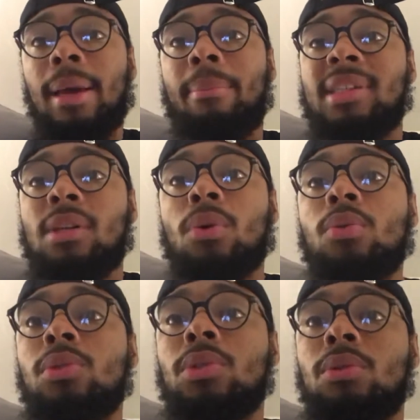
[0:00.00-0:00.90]
Mas
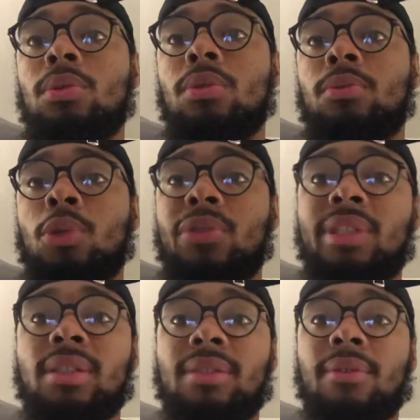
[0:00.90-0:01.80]
alguns dos, dos meus
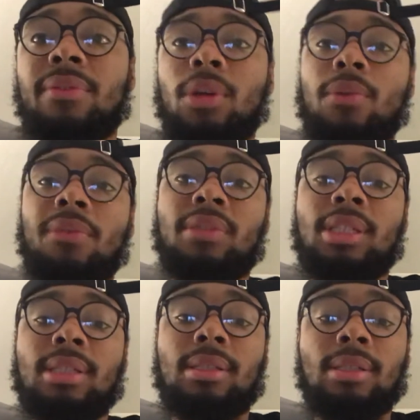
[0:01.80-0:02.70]
vídeos vocês vão ver que eu vou
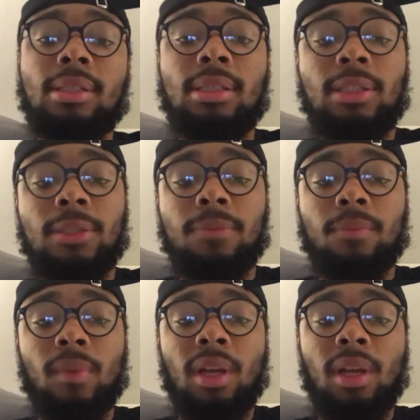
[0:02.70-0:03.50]
fazer assim,